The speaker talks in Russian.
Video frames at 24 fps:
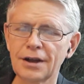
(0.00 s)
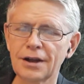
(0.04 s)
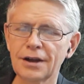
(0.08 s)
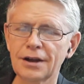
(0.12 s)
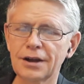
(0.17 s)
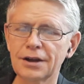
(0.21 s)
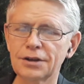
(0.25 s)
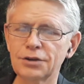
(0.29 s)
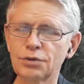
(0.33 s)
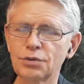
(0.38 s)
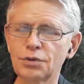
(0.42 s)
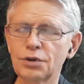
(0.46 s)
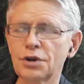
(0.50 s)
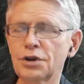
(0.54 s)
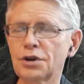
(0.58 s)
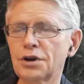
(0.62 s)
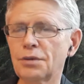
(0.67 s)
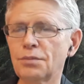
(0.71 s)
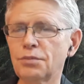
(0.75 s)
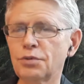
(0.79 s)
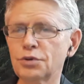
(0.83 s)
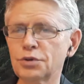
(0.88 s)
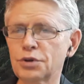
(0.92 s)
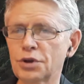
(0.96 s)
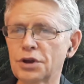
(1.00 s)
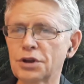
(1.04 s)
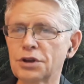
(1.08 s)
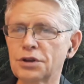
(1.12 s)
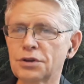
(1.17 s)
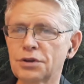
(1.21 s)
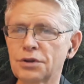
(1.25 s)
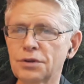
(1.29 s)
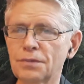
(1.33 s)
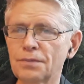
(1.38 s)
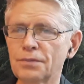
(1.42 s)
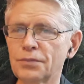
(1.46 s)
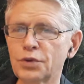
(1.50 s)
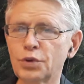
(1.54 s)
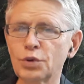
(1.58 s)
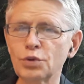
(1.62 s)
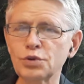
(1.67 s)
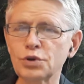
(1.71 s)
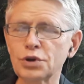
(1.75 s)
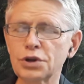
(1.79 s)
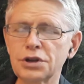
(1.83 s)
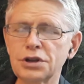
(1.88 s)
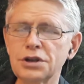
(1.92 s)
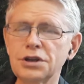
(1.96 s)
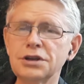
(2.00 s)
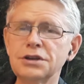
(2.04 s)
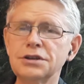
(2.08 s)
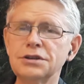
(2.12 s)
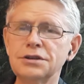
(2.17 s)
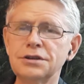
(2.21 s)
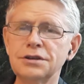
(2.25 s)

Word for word: который работает тоже не,